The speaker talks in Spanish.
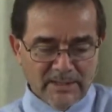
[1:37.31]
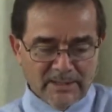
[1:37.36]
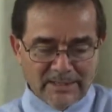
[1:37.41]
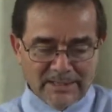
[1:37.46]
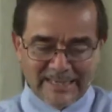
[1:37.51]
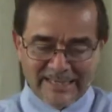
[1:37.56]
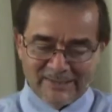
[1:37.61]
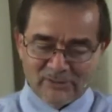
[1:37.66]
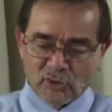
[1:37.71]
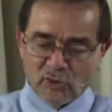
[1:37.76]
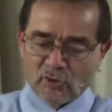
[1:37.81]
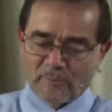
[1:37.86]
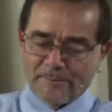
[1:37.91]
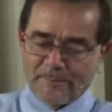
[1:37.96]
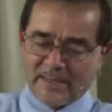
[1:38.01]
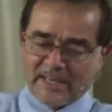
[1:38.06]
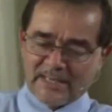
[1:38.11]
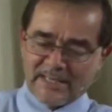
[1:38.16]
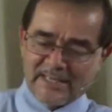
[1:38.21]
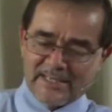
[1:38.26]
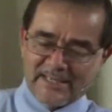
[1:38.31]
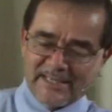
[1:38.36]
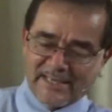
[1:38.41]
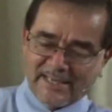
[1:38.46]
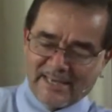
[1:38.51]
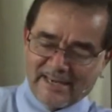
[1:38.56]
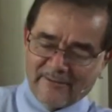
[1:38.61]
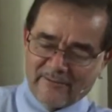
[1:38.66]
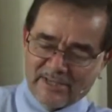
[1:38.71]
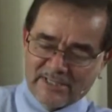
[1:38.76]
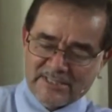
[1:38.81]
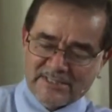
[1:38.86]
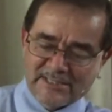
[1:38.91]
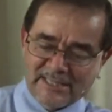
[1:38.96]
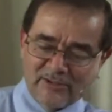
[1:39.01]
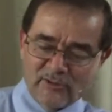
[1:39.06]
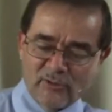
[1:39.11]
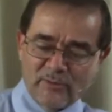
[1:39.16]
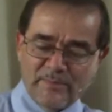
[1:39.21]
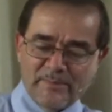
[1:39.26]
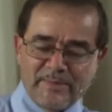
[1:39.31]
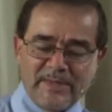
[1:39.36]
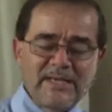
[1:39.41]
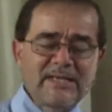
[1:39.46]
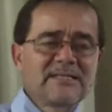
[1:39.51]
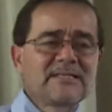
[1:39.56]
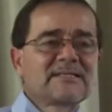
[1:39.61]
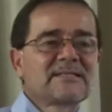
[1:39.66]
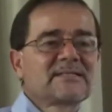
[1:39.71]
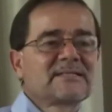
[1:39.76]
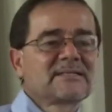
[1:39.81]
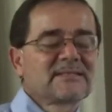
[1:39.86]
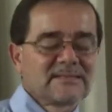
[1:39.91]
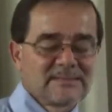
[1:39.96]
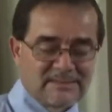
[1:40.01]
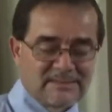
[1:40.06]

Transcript: la ropa que llegaba hasta los pies